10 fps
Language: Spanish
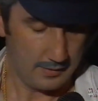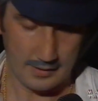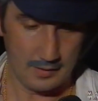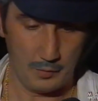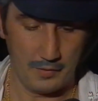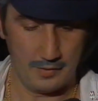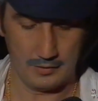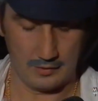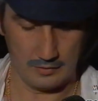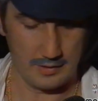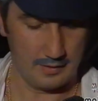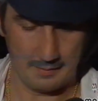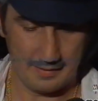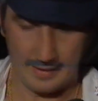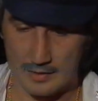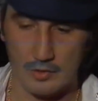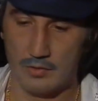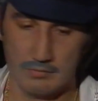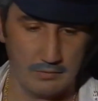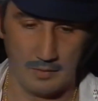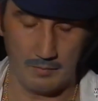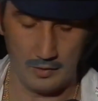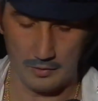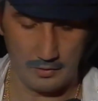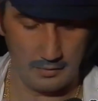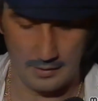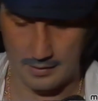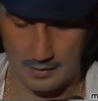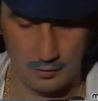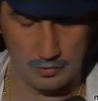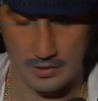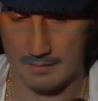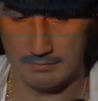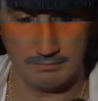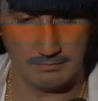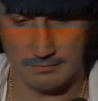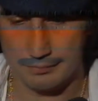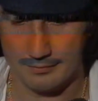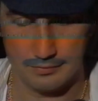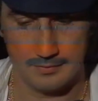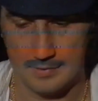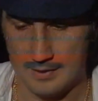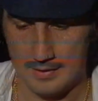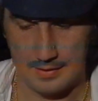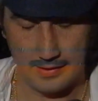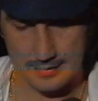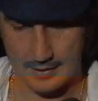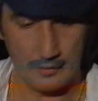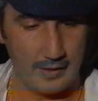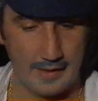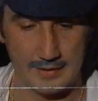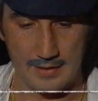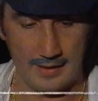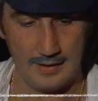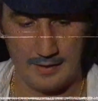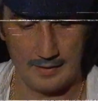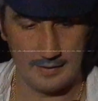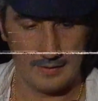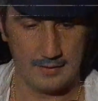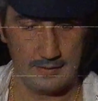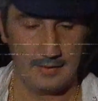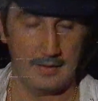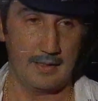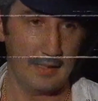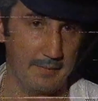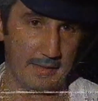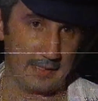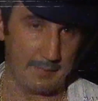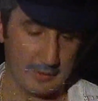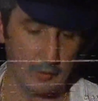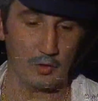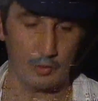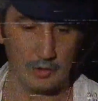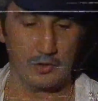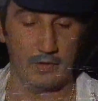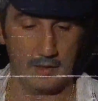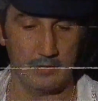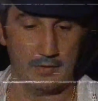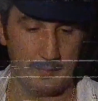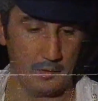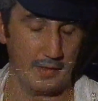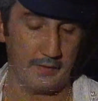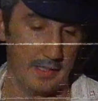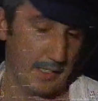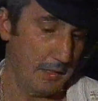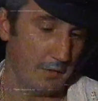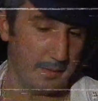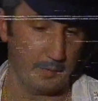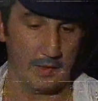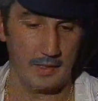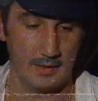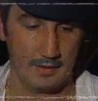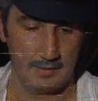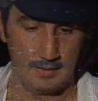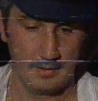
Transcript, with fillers: es que no puedo decir otra cosa. De verdad que son unos monstruos y luchan, le echan lo que hay que echarle y, la verdad que me siento orgulloso de ellos, de poder dirigirlos, de poder